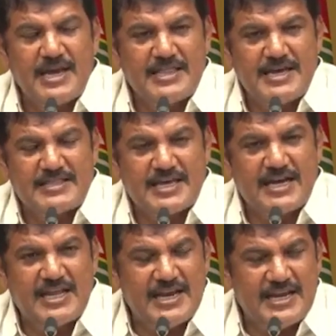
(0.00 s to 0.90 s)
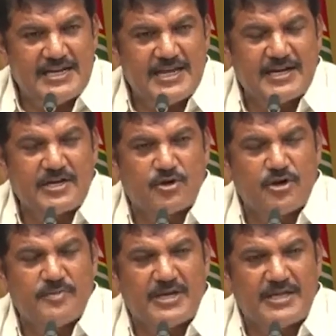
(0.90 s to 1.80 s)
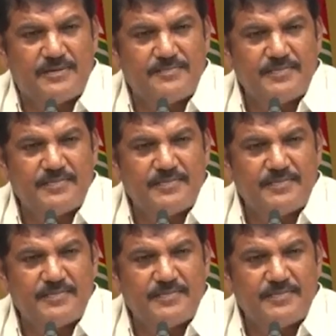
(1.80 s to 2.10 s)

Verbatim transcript: ఏదైతే లేని ఇన్నర్ రింగ్ రోడ్డు మీద